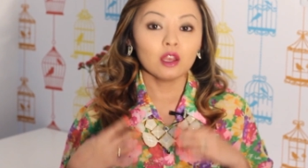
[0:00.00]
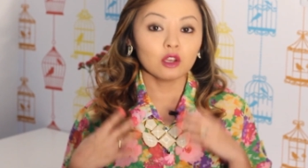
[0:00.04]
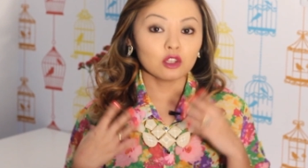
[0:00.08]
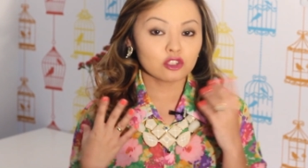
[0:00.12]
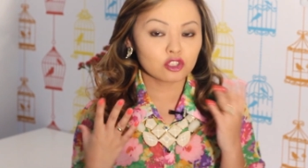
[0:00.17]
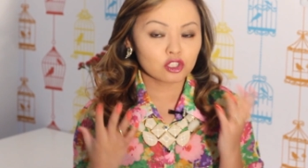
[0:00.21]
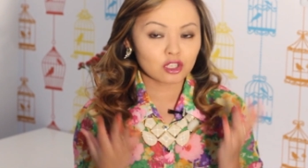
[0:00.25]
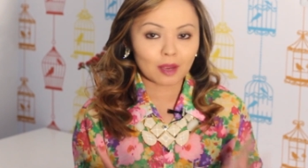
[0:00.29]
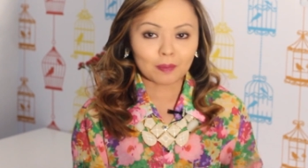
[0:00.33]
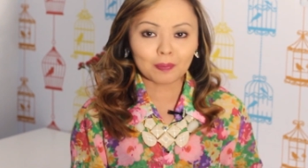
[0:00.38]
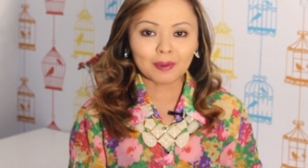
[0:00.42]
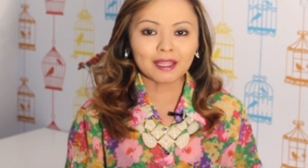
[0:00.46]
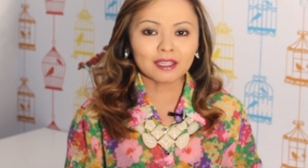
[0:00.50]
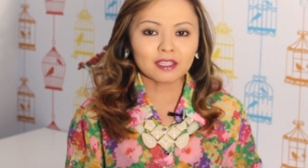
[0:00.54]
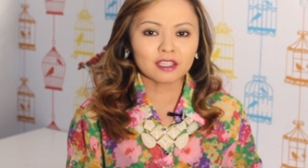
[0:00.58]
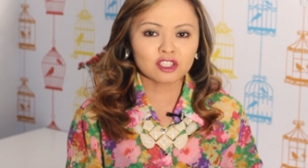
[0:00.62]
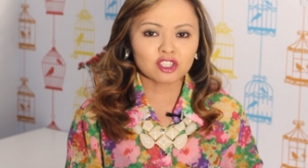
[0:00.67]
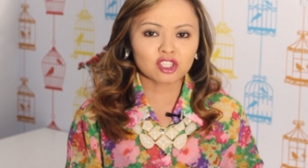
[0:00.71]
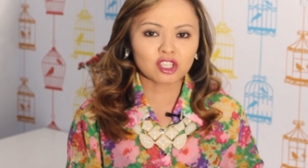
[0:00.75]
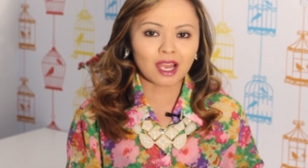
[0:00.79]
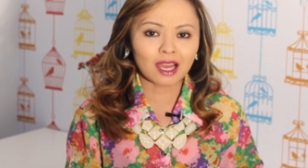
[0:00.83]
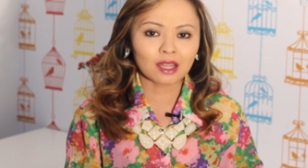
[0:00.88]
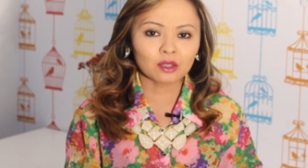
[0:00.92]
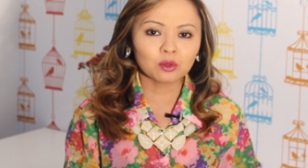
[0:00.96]
eu tinha
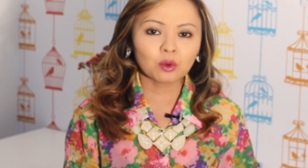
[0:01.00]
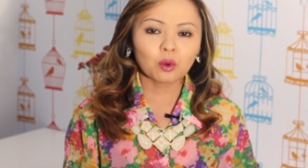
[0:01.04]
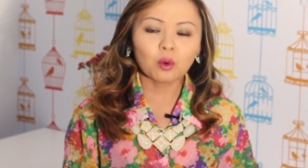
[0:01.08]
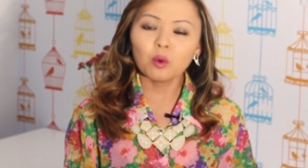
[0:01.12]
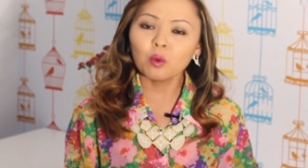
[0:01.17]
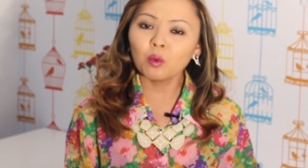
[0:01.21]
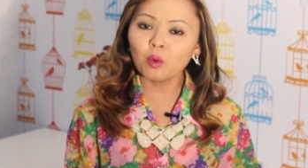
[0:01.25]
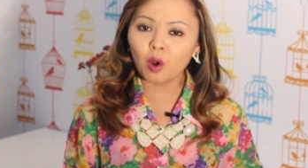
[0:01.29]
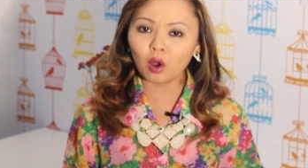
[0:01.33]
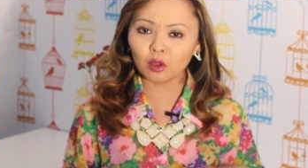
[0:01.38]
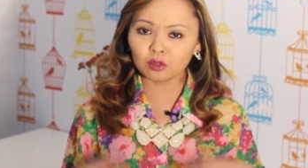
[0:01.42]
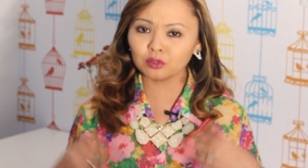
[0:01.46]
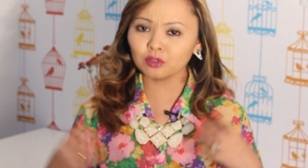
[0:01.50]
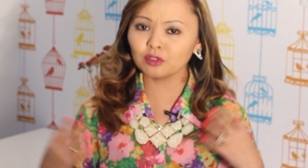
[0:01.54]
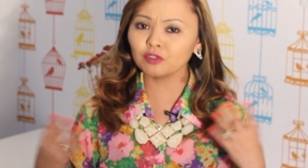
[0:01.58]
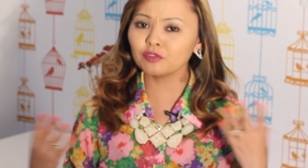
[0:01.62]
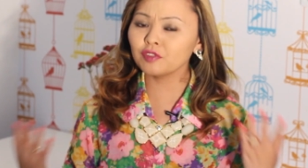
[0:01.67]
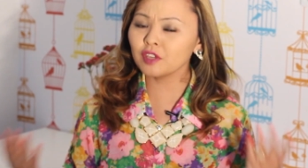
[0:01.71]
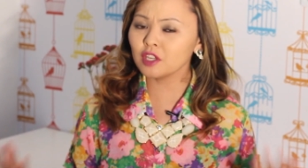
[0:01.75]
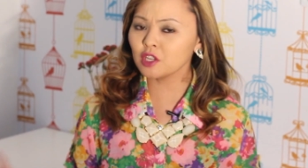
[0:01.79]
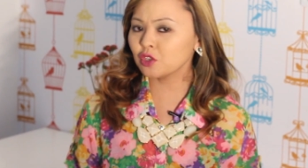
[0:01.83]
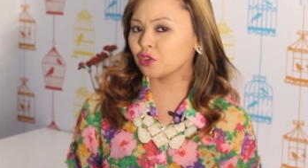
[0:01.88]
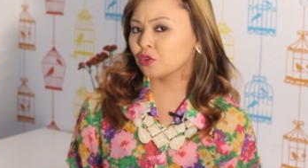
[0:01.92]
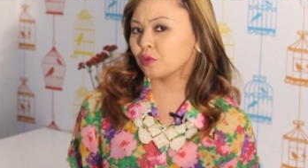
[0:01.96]
planejado um
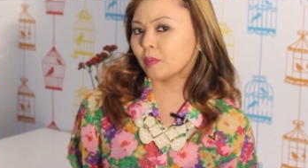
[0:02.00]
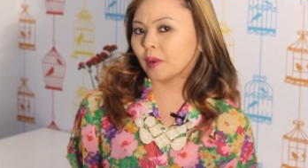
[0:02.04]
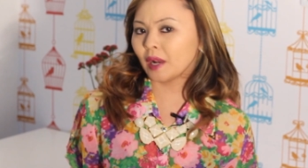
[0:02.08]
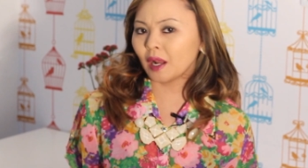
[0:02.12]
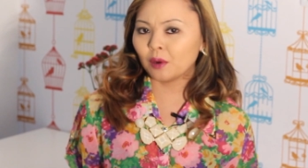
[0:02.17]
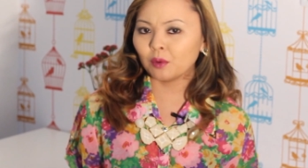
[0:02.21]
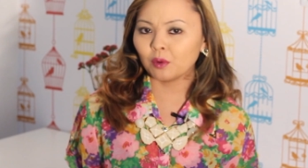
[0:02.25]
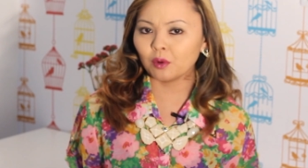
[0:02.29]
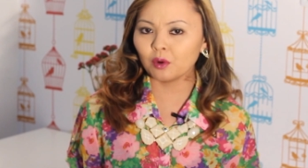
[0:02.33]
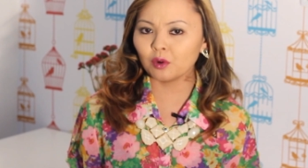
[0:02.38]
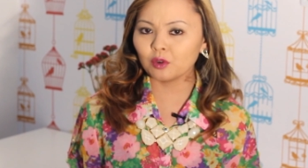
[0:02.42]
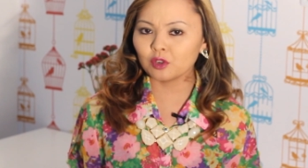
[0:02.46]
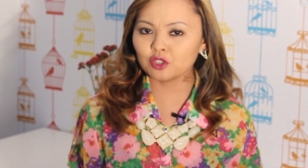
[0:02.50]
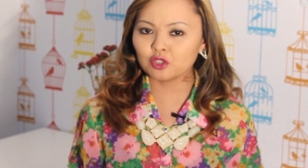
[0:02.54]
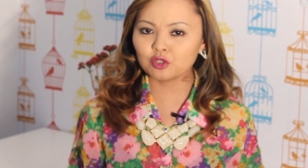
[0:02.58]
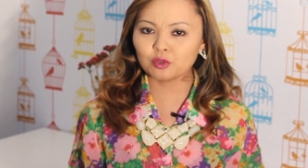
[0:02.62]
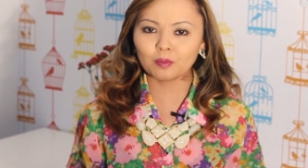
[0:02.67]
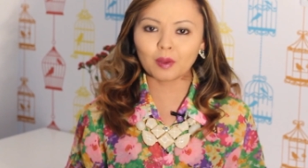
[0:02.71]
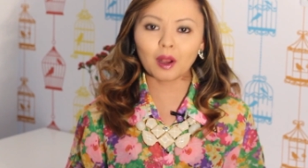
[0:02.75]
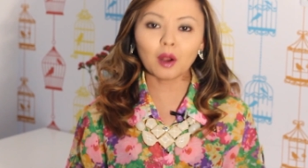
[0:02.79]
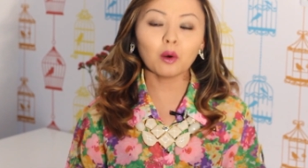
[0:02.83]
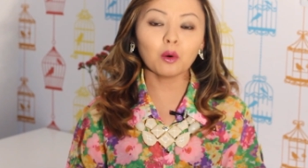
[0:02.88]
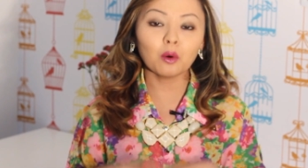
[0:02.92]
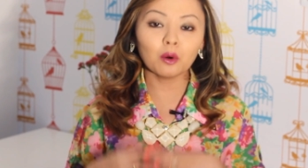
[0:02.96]
outro vídeo para hoje,
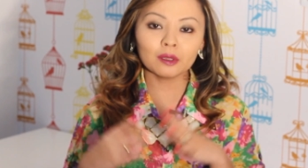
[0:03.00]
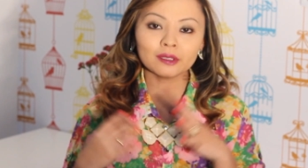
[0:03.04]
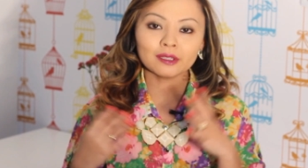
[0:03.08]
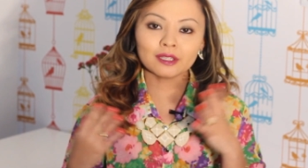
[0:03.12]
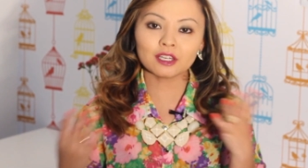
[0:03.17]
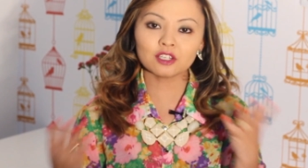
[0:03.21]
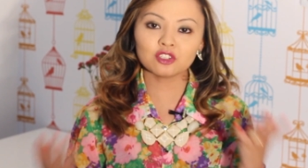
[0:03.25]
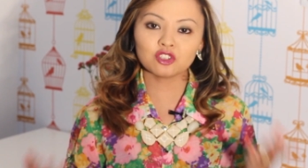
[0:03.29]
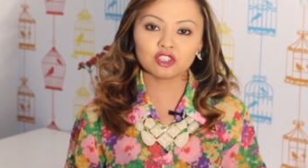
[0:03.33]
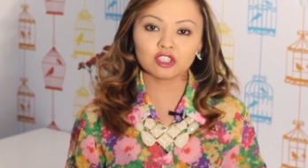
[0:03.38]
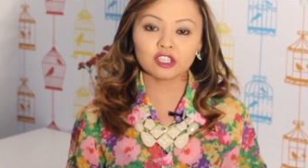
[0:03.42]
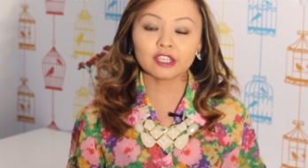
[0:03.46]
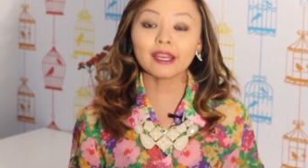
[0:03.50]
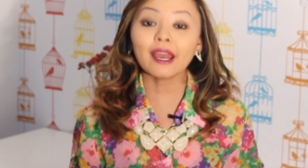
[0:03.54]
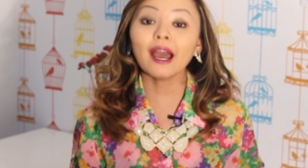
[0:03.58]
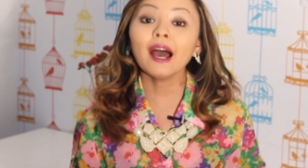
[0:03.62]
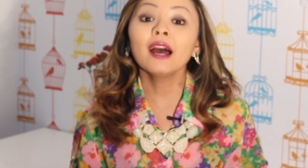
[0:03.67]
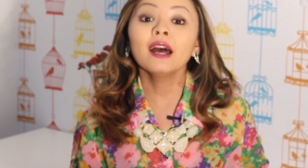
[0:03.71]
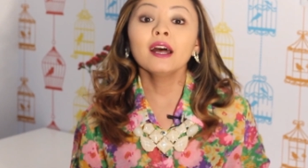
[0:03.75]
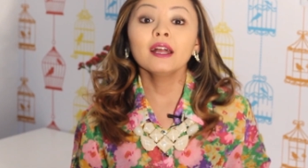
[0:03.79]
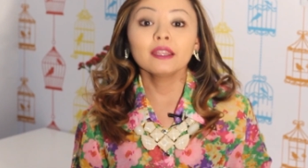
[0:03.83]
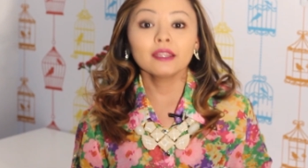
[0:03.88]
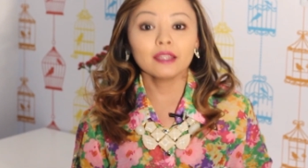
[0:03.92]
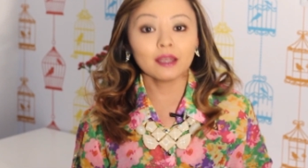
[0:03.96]
uma outra dica
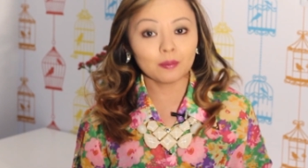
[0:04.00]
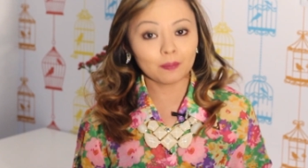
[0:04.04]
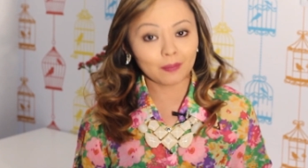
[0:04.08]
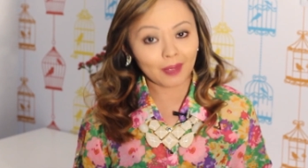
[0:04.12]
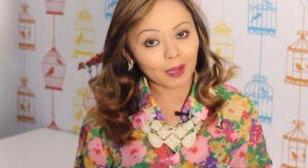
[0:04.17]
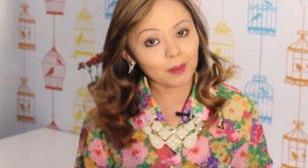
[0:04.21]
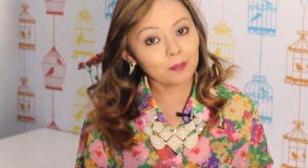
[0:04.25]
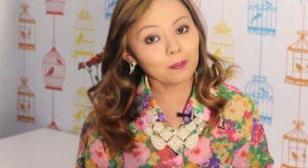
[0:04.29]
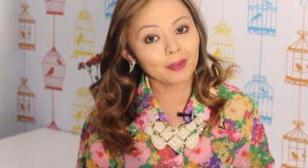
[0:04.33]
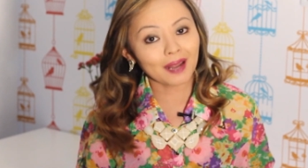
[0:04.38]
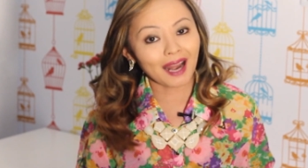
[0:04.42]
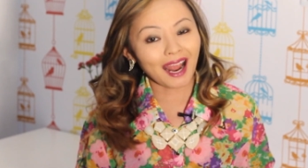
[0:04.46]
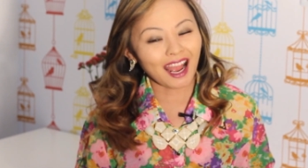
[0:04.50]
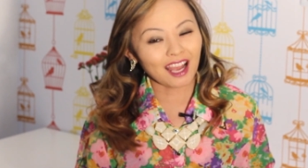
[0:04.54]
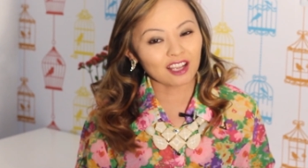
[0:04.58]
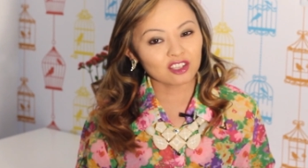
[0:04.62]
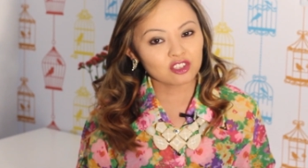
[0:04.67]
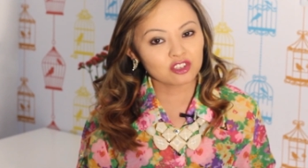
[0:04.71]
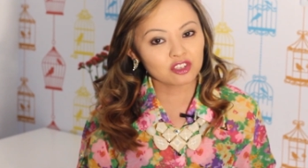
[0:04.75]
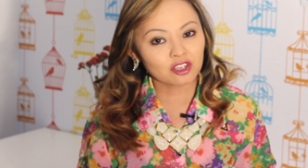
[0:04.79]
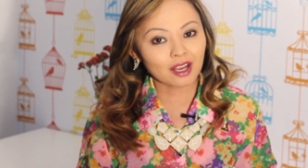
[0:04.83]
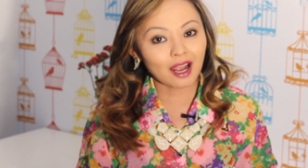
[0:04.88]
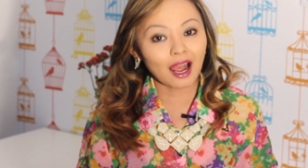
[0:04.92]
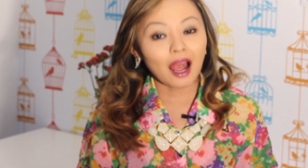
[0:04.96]
também
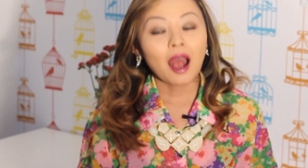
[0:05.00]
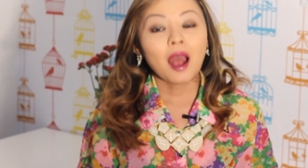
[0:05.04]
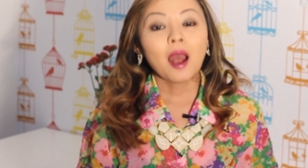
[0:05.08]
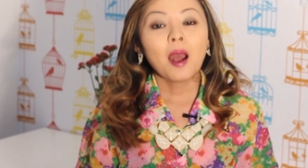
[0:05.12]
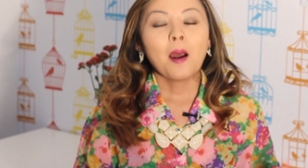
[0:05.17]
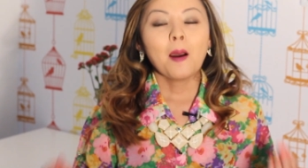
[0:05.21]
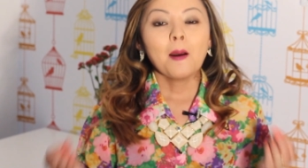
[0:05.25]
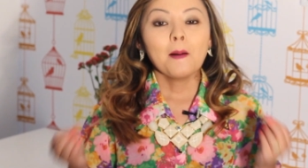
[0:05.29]
prática,